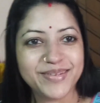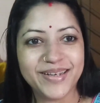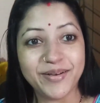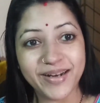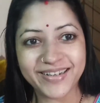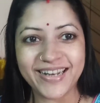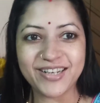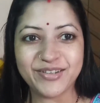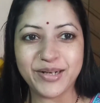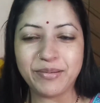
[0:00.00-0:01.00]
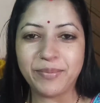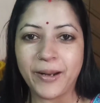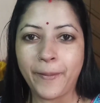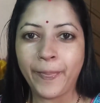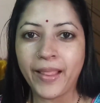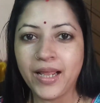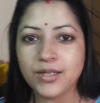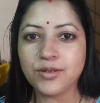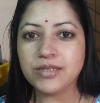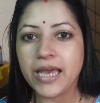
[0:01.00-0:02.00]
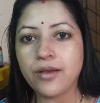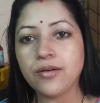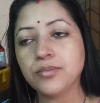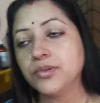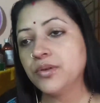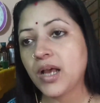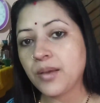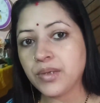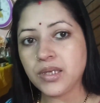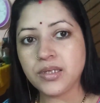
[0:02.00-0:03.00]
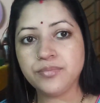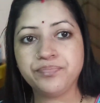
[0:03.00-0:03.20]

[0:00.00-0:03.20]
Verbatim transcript: সেই অনেক টেনশনের ব্যাপার তো যাই হোক বন্ধুরা আমি